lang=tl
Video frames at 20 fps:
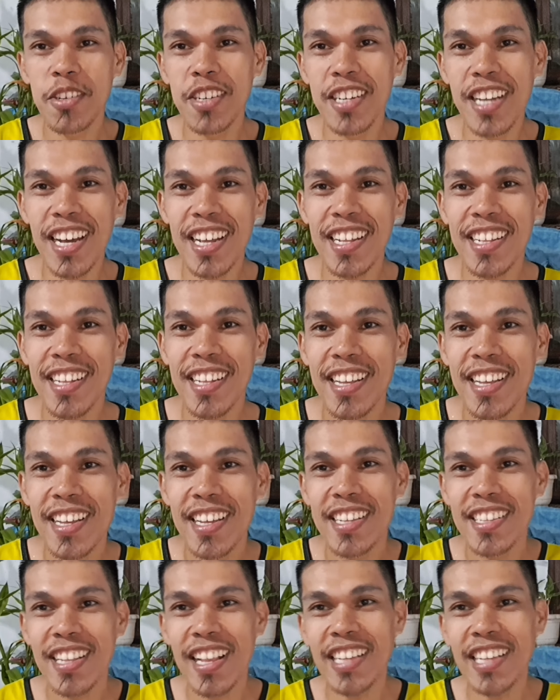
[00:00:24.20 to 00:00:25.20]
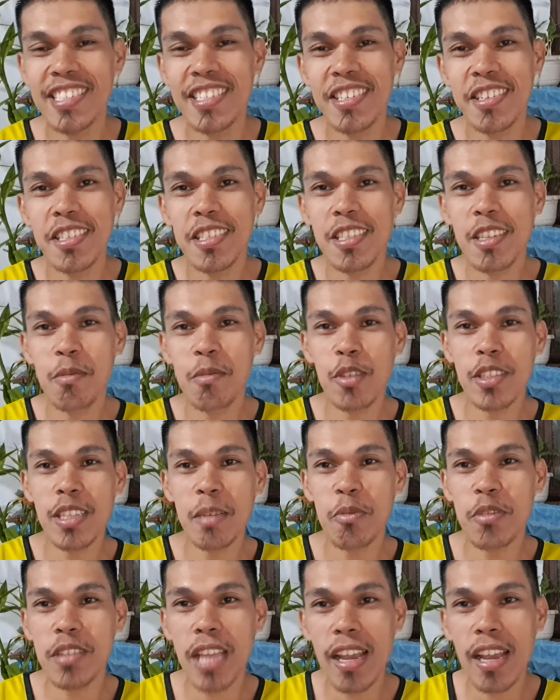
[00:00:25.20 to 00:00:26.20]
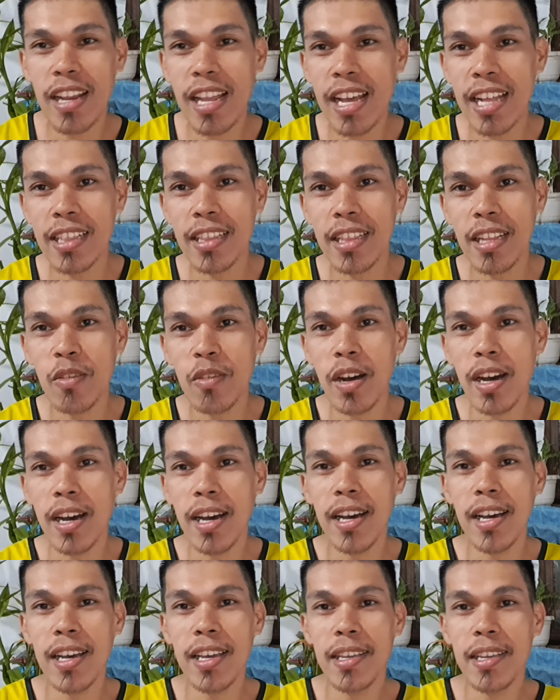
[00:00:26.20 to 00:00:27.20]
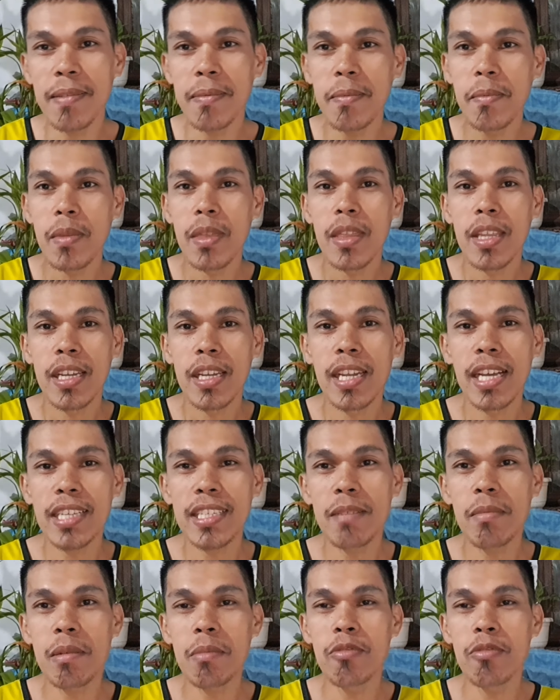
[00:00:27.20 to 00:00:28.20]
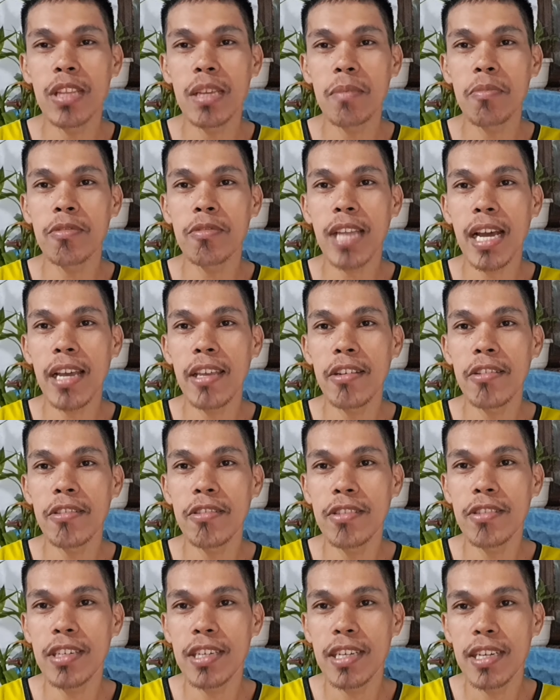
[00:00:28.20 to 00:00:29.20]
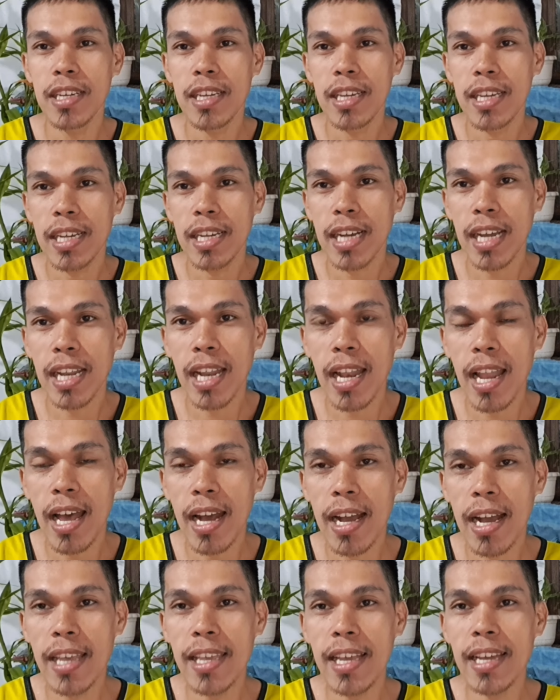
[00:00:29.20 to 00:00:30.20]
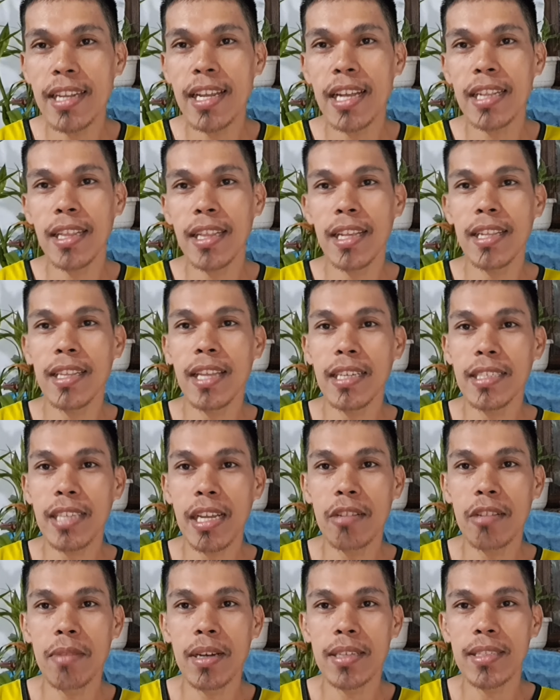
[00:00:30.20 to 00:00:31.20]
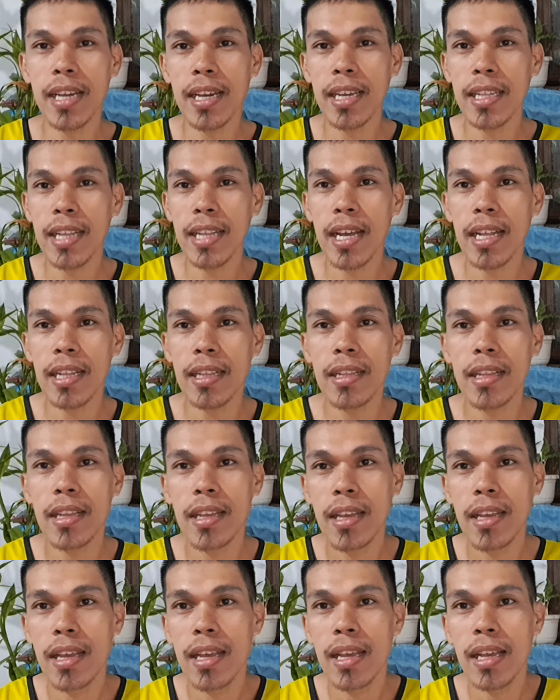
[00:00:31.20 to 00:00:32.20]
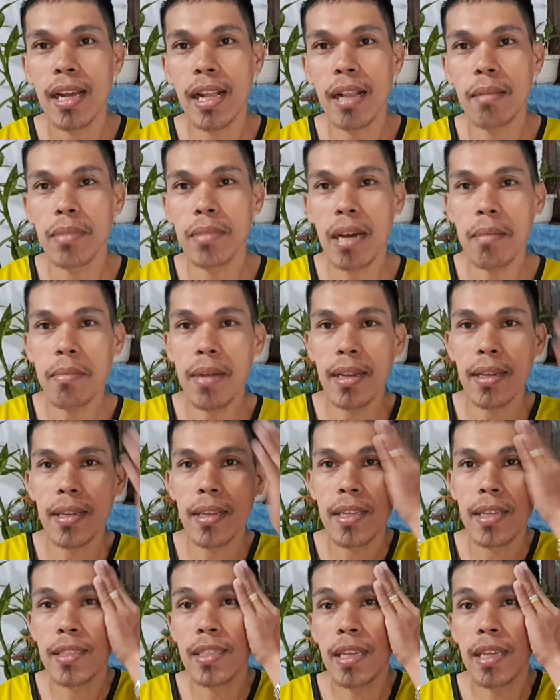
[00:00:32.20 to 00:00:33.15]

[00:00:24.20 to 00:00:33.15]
Modern Treasures. Kumusta po tayong lahat? Nawa ay nasa mabuti po tayong kalalagayan at ligtas sa anumang sakit at karamdaman.